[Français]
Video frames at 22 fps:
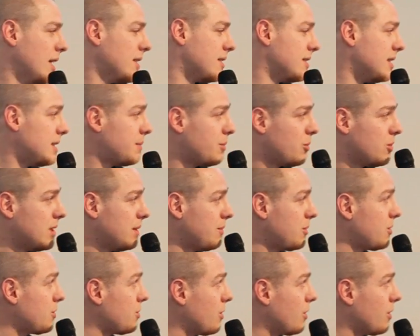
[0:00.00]
C'est
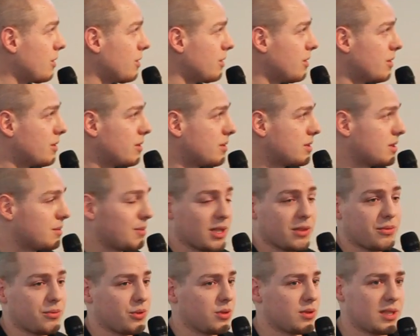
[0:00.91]
disponible sur euh,
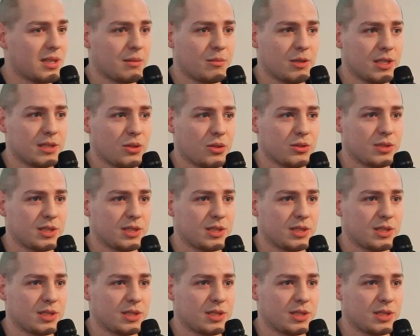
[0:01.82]
smartphone, tablette,